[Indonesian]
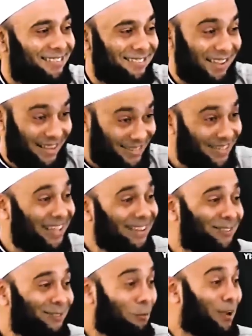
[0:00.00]
Dahsyat kan
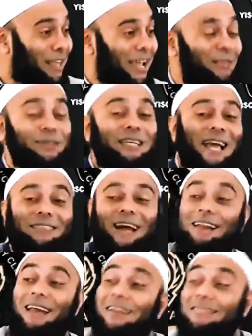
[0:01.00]
tubuh kita. Itu saya
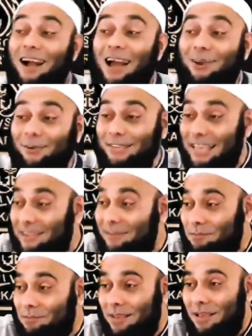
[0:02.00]
katakan harta karunnya.
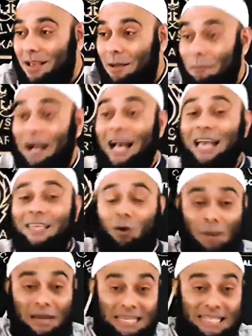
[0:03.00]
Makanya
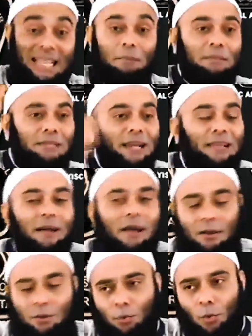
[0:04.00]
umat Islam bisa
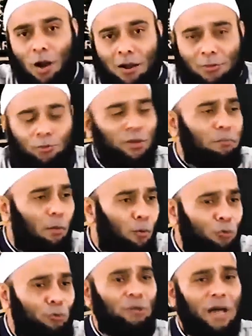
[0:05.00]
katakan 250
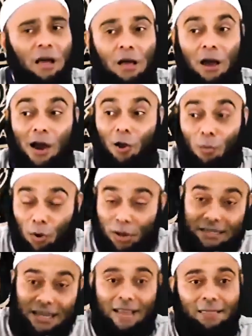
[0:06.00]
juta. Kalau boleh
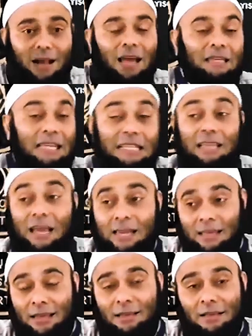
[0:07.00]
saya katakan kita
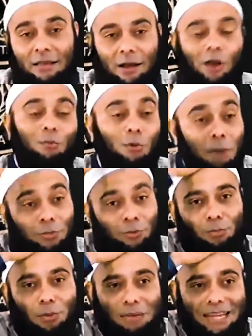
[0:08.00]
nih ya, kalau mau
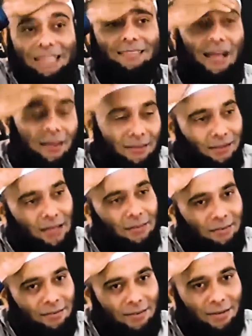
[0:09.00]
bantu pemerintah gitu
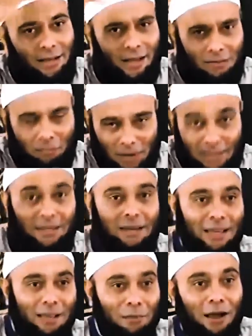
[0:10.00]
kan, dengan
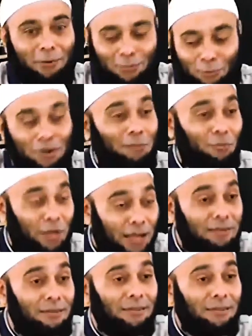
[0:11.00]
presiden yang baru mudah-mudahan.